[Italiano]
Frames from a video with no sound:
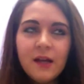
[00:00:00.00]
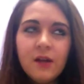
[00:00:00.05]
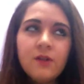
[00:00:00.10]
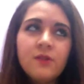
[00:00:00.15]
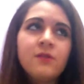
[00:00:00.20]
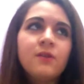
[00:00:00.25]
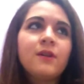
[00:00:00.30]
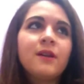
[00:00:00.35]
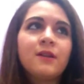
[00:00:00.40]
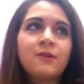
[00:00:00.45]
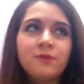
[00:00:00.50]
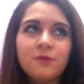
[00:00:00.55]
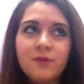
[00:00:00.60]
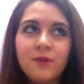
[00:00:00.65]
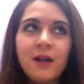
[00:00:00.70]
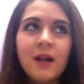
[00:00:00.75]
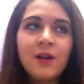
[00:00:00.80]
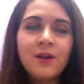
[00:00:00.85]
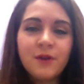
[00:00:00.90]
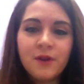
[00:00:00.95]
lo so che è
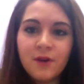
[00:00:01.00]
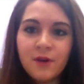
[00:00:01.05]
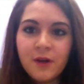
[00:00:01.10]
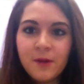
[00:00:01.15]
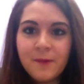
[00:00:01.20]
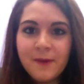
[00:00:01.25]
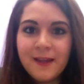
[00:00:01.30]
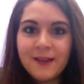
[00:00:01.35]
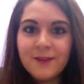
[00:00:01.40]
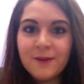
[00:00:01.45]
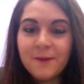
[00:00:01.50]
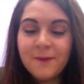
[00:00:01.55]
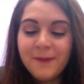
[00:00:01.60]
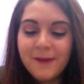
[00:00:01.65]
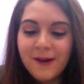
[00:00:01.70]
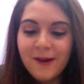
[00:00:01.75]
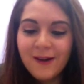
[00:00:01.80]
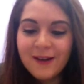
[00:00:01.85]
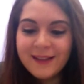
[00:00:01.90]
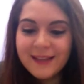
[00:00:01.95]
tutto l'anno che lo ripeto,
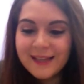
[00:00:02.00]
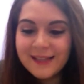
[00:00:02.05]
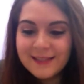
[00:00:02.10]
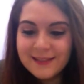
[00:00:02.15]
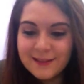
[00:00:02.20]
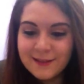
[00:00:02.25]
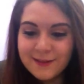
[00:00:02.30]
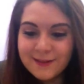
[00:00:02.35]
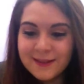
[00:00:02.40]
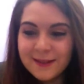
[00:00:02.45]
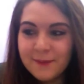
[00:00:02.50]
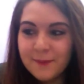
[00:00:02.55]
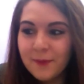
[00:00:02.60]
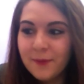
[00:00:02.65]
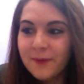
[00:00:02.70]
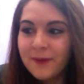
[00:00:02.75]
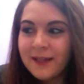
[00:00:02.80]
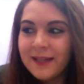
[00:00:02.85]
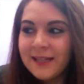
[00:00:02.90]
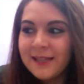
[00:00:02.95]
però adesso tipo
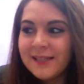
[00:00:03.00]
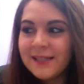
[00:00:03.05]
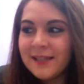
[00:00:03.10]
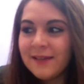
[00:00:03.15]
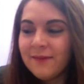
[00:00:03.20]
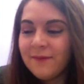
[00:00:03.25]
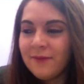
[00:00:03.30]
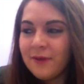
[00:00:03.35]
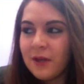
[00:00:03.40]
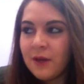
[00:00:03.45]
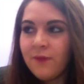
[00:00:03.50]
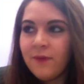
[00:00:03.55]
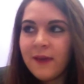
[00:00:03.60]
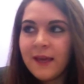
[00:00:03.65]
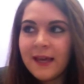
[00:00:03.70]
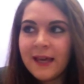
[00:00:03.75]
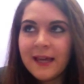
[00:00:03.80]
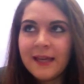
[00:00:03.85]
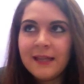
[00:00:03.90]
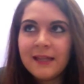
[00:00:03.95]
15
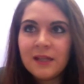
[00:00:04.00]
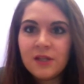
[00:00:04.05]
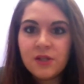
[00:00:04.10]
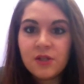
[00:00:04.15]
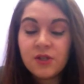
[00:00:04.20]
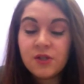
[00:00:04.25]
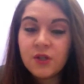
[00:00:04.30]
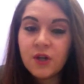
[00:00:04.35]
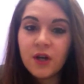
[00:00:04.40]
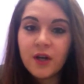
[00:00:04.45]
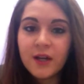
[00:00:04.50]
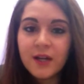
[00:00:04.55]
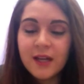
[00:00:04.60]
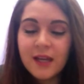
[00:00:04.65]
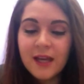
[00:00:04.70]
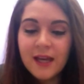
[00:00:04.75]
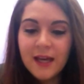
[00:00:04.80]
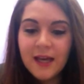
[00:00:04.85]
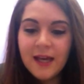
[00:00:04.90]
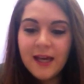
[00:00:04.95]
verifiche in 10
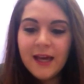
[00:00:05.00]
giorni